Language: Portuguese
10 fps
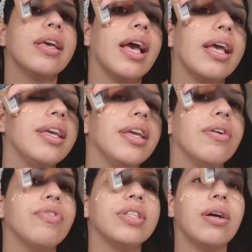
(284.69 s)
Que aí
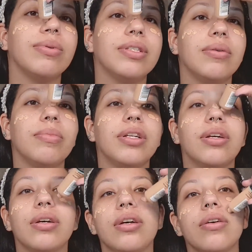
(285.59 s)
eu vou estar uma
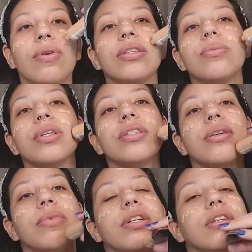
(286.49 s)
semana, quase uma
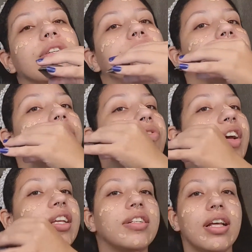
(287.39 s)
semana de
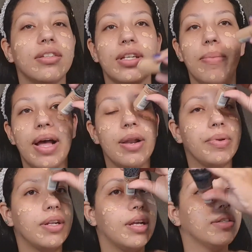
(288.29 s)
férias lá do trabalho,
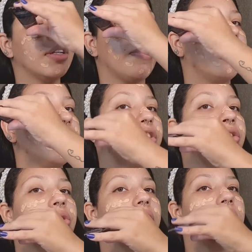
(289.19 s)
porque lá no trabalho
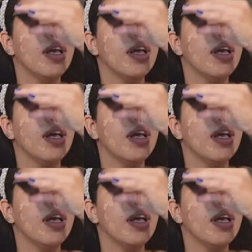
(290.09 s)
fechou.